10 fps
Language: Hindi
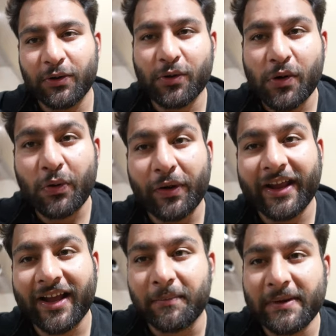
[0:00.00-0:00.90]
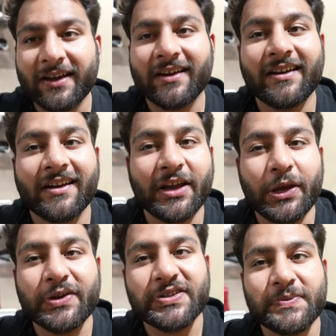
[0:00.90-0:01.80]
लोगों कोई कमी अगर लगी
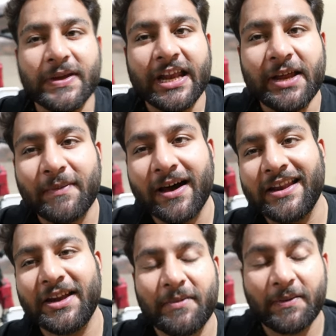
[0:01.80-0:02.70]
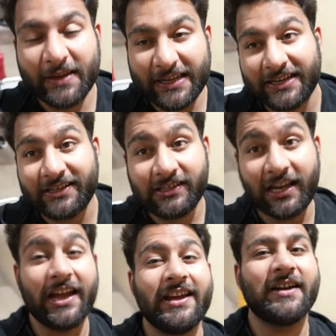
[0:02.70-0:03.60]
हो इस मेरी हिमालयन में मेरी
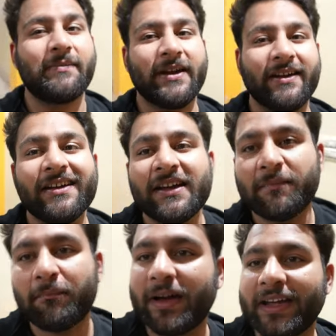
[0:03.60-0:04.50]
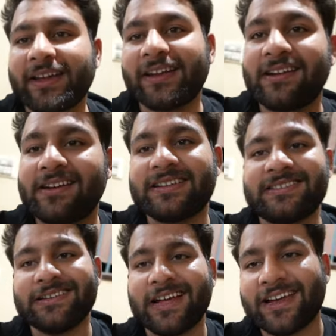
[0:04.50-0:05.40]
टाइगर में भाई
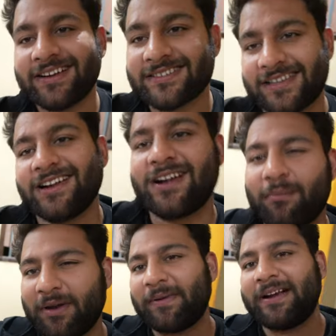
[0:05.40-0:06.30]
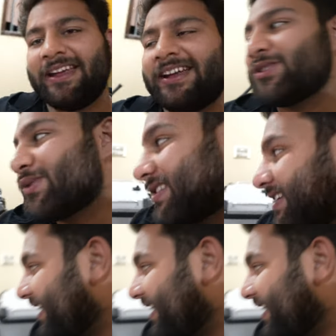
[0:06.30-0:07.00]
किसी टाइगर से ना कम नहीं बैठेगी जो इसकी